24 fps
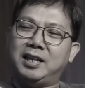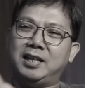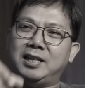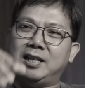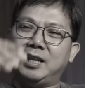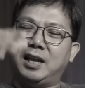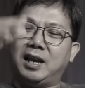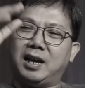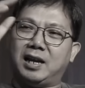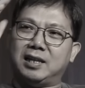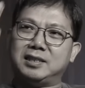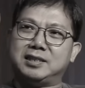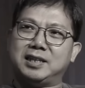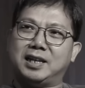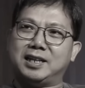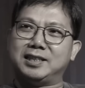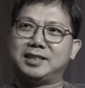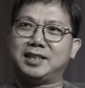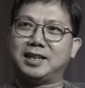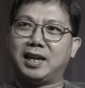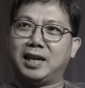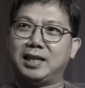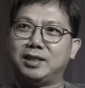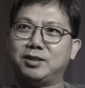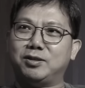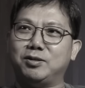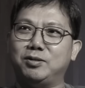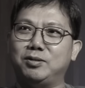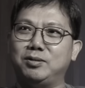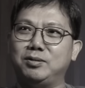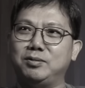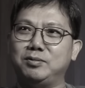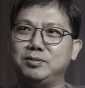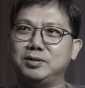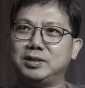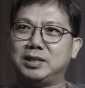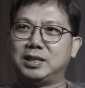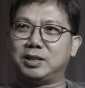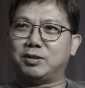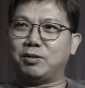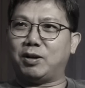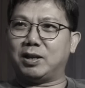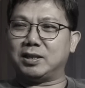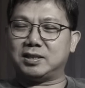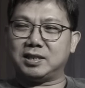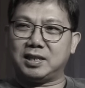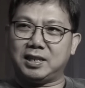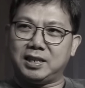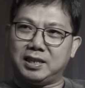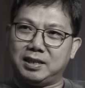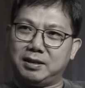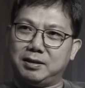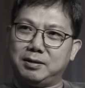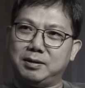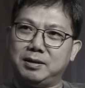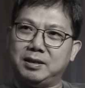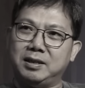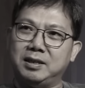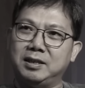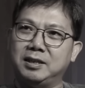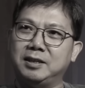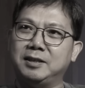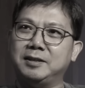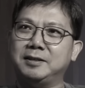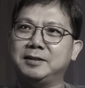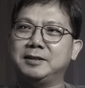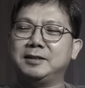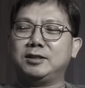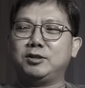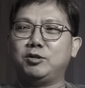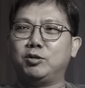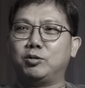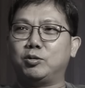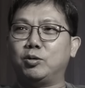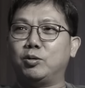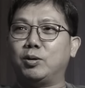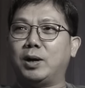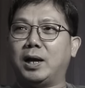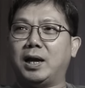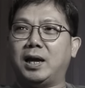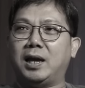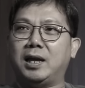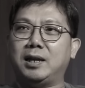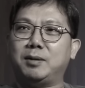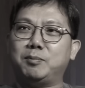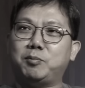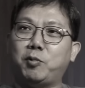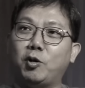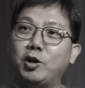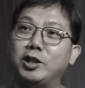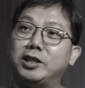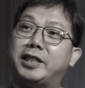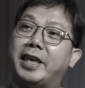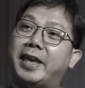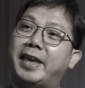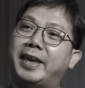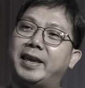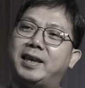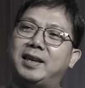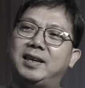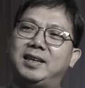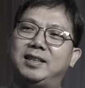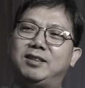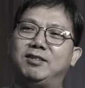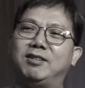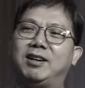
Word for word: yes. akan sangat tergantung situasi dukungan politik gitu